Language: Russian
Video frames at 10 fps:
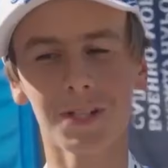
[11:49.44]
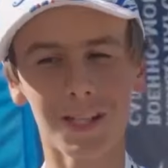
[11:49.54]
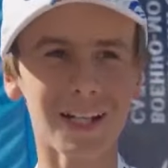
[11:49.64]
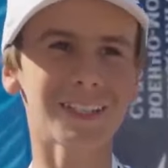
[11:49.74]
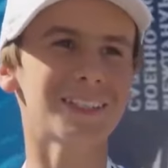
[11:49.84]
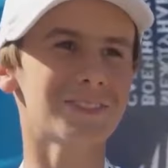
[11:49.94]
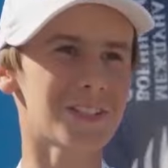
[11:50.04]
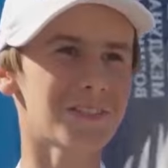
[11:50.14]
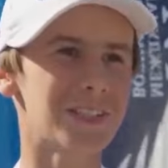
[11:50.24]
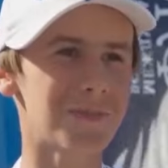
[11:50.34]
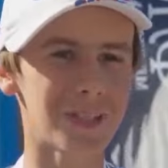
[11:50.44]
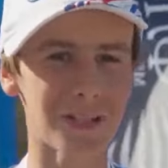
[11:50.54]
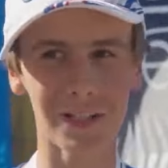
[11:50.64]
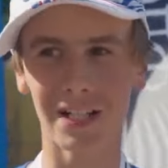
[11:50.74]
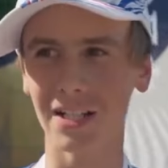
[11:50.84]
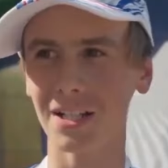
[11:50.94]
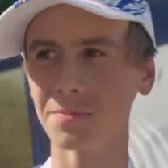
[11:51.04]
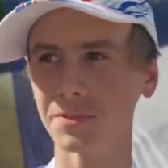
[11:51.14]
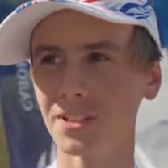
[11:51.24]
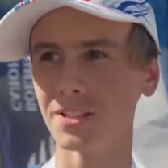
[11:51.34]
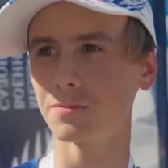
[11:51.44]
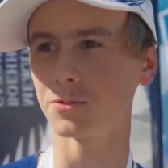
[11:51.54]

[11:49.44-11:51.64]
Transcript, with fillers: Регата сложилась для меня великолепно.